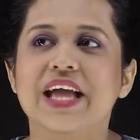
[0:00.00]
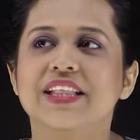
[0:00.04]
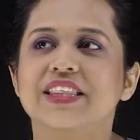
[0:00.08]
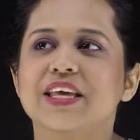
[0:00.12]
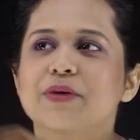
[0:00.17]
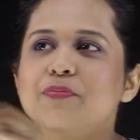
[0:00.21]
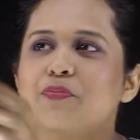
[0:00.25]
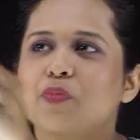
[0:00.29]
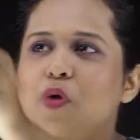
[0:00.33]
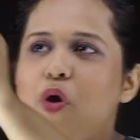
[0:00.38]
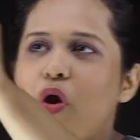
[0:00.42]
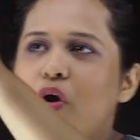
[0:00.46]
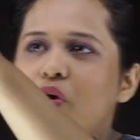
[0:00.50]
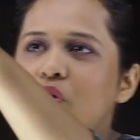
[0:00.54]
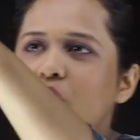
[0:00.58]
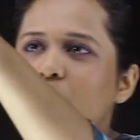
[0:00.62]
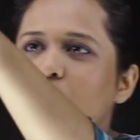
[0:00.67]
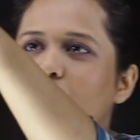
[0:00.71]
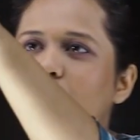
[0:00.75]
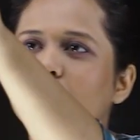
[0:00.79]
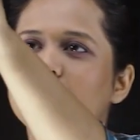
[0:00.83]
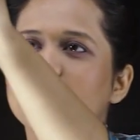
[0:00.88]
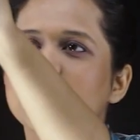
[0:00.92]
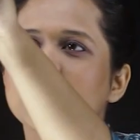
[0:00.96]
এই যে
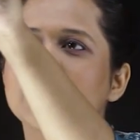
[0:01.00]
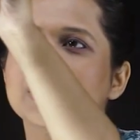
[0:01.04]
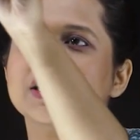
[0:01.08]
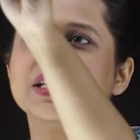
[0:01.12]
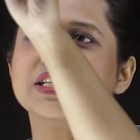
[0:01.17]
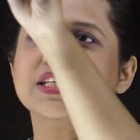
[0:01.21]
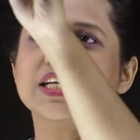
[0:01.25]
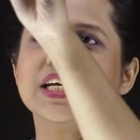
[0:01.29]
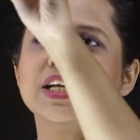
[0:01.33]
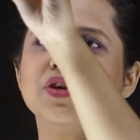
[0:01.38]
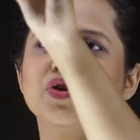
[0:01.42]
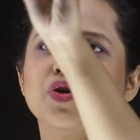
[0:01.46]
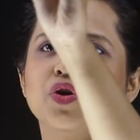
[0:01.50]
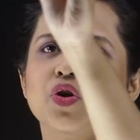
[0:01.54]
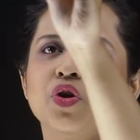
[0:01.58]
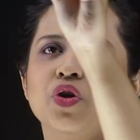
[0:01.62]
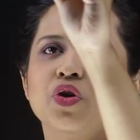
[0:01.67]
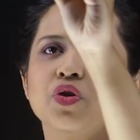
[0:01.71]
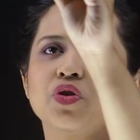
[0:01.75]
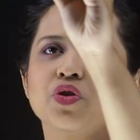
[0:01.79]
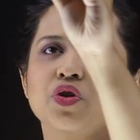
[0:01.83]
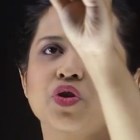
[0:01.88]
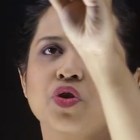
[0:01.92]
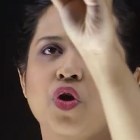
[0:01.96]
বর্ণ চিহ্ন
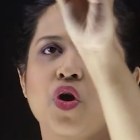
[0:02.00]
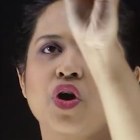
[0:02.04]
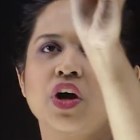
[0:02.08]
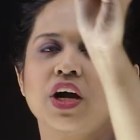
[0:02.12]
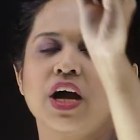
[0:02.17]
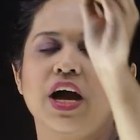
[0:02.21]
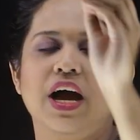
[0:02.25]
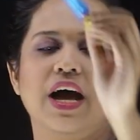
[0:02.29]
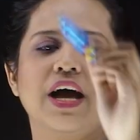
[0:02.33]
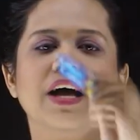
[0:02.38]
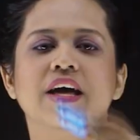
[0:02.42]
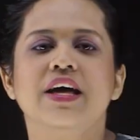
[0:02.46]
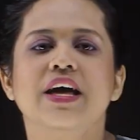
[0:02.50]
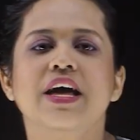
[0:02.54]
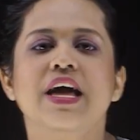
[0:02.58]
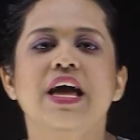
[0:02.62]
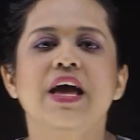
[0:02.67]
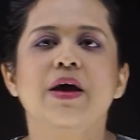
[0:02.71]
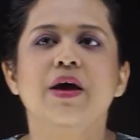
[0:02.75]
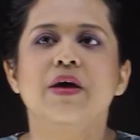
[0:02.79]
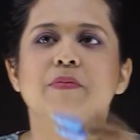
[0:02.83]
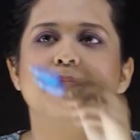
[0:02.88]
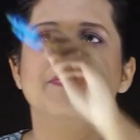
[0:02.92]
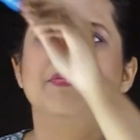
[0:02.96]
সংখ্যা
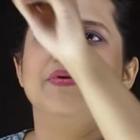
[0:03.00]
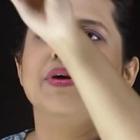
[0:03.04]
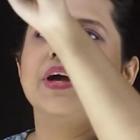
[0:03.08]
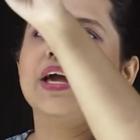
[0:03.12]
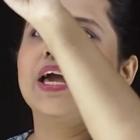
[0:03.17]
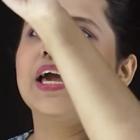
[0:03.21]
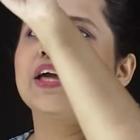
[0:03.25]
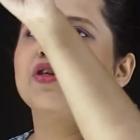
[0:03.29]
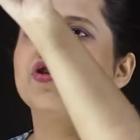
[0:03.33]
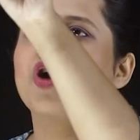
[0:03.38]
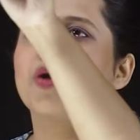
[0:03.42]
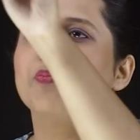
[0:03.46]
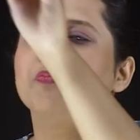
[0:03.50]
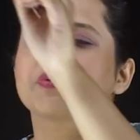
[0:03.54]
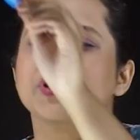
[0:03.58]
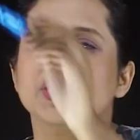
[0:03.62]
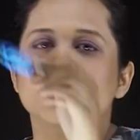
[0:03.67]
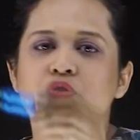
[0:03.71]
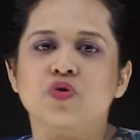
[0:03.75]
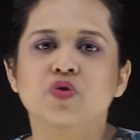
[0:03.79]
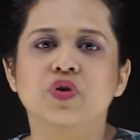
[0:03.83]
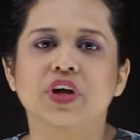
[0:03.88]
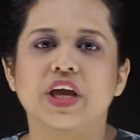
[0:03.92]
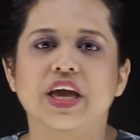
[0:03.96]
এসব
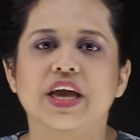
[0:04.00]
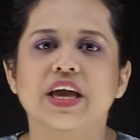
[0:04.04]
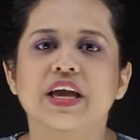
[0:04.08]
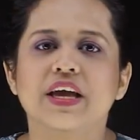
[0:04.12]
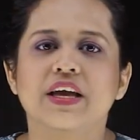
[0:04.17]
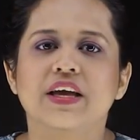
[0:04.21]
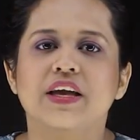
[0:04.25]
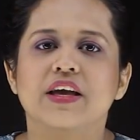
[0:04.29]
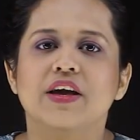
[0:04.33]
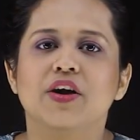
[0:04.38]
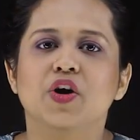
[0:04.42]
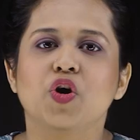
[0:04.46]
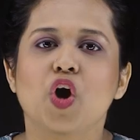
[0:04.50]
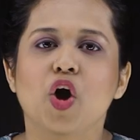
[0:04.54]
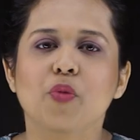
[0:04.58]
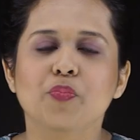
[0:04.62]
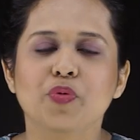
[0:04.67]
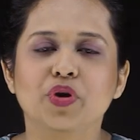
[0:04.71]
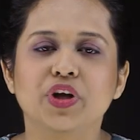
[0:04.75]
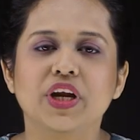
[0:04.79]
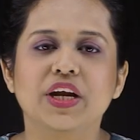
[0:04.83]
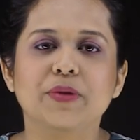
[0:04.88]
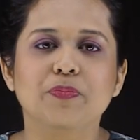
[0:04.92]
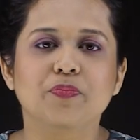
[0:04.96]
কিছুকে
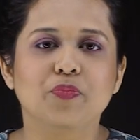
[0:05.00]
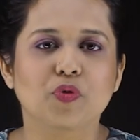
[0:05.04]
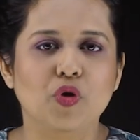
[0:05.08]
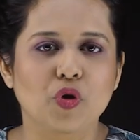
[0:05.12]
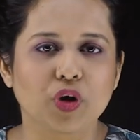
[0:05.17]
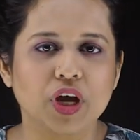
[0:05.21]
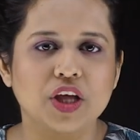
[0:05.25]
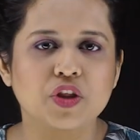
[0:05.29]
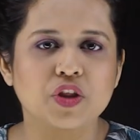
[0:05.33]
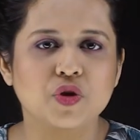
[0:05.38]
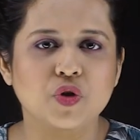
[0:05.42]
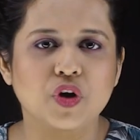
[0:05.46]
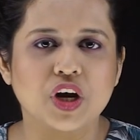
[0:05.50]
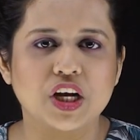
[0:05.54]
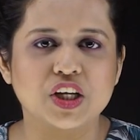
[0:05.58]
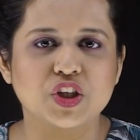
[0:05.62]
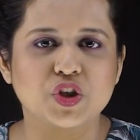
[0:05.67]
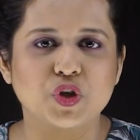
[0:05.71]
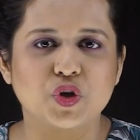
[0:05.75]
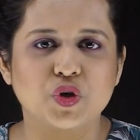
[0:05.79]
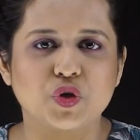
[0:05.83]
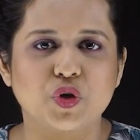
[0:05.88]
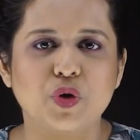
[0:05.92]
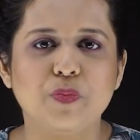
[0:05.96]
কম্পিউটারে প্রকাশ করার
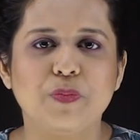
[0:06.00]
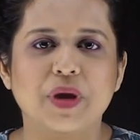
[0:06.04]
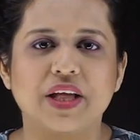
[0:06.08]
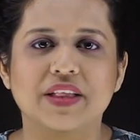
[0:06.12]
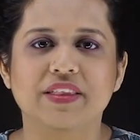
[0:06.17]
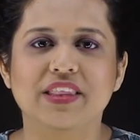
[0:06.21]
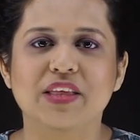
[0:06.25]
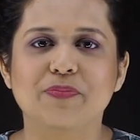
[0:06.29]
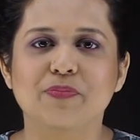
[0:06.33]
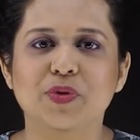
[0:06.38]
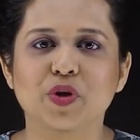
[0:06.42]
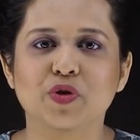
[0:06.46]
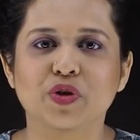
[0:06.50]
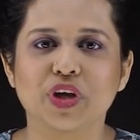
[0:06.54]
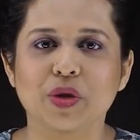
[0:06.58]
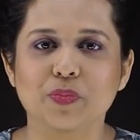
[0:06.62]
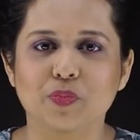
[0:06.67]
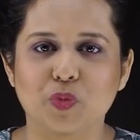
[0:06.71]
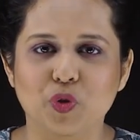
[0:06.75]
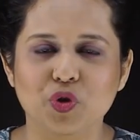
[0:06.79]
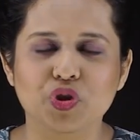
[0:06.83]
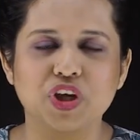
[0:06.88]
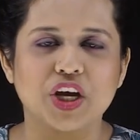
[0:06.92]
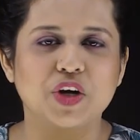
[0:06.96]
জন্য বা সিপিওকে
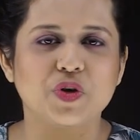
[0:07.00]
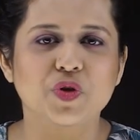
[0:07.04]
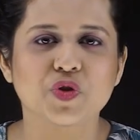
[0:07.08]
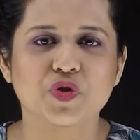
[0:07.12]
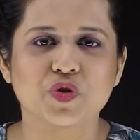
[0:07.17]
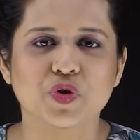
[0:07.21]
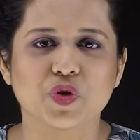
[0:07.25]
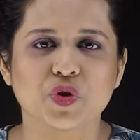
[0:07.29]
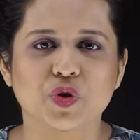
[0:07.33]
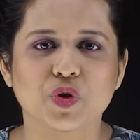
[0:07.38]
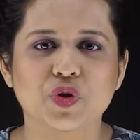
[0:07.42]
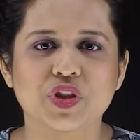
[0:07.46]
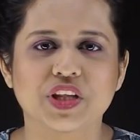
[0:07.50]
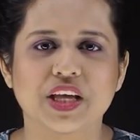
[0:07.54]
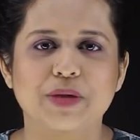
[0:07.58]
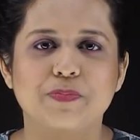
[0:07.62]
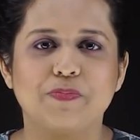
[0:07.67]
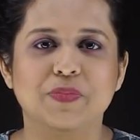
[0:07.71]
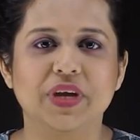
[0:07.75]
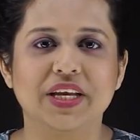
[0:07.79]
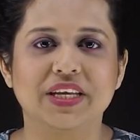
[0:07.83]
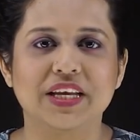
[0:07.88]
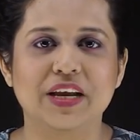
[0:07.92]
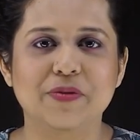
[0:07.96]
বোঝানোর জন্য যে
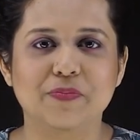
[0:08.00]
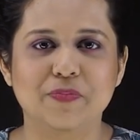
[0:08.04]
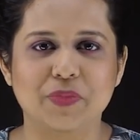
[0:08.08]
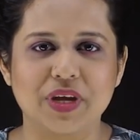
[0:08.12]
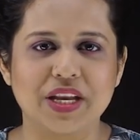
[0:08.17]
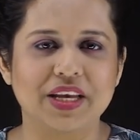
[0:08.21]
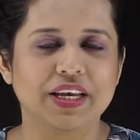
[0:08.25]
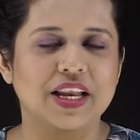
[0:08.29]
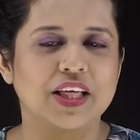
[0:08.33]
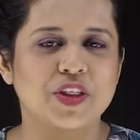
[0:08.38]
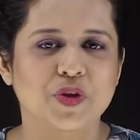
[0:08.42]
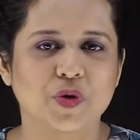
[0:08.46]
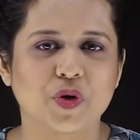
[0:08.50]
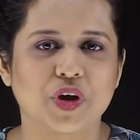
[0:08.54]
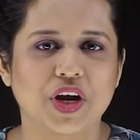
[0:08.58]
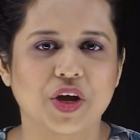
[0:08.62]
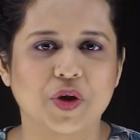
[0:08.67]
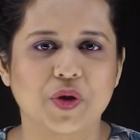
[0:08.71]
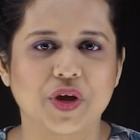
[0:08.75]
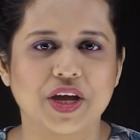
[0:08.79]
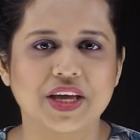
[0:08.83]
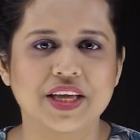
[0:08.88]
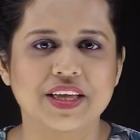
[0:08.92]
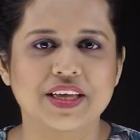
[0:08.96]
বিটের বিন্যাস
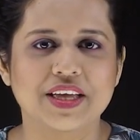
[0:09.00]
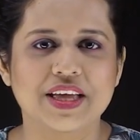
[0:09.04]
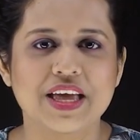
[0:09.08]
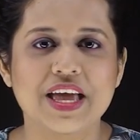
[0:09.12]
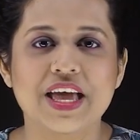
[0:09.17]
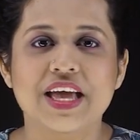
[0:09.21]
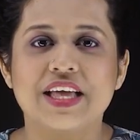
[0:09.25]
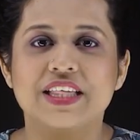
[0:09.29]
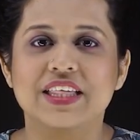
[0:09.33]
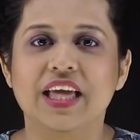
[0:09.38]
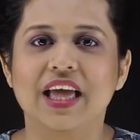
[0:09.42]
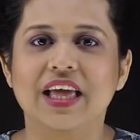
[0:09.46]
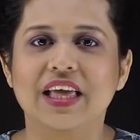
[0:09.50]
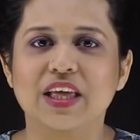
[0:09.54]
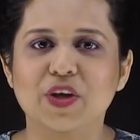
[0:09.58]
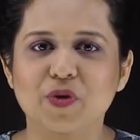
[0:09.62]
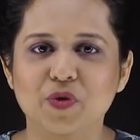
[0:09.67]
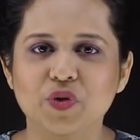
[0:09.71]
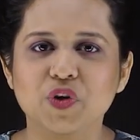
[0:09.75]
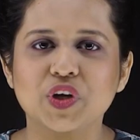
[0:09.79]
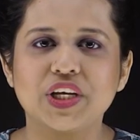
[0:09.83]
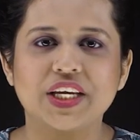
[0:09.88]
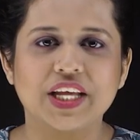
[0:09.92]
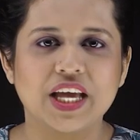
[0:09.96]
করা হয় সেই
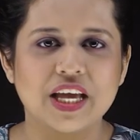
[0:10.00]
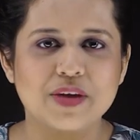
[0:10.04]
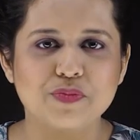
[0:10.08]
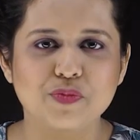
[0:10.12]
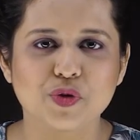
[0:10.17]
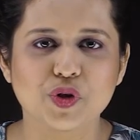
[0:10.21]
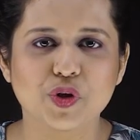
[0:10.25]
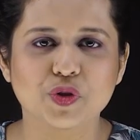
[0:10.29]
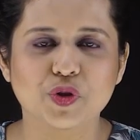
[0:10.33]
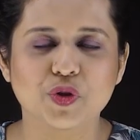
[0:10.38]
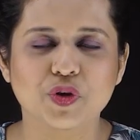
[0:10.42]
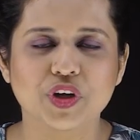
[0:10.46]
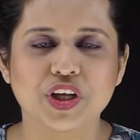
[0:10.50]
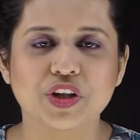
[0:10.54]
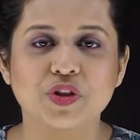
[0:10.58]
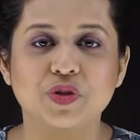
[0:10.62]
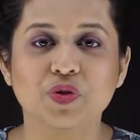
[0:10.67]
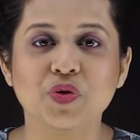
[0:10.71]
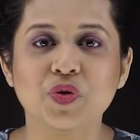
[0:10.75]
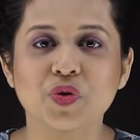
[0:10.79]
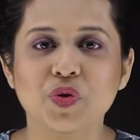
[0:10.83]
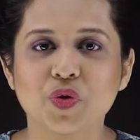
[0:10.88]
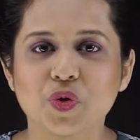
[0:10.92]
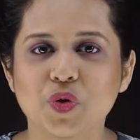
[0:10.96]
ইউনিটকেই মূলত
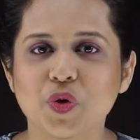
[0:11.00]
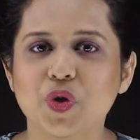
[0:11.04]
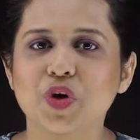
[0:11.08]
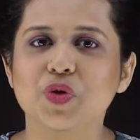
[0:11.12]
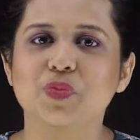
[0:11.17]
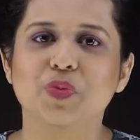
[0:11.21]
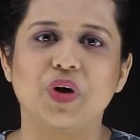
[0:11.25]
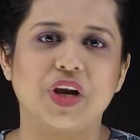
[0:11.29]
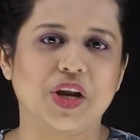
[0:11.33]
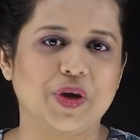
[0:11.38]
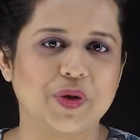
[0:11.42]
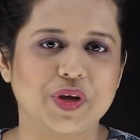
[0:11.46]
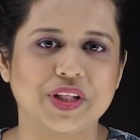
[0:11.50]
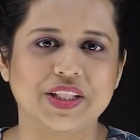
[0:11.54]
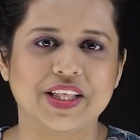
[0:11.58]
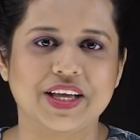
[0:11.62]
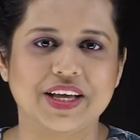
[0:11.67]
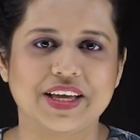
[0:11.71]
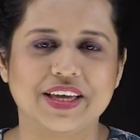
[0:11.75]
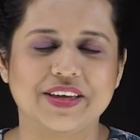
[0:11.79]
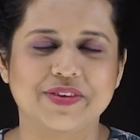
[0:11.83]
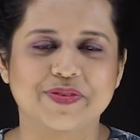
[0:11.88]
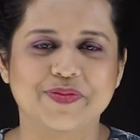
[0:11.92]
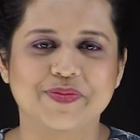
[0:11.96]
কিন্তু কোড বলা হয়ে
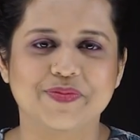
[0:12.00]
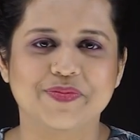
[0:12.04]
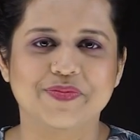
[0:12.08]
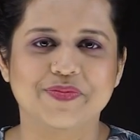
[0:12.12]
থাকে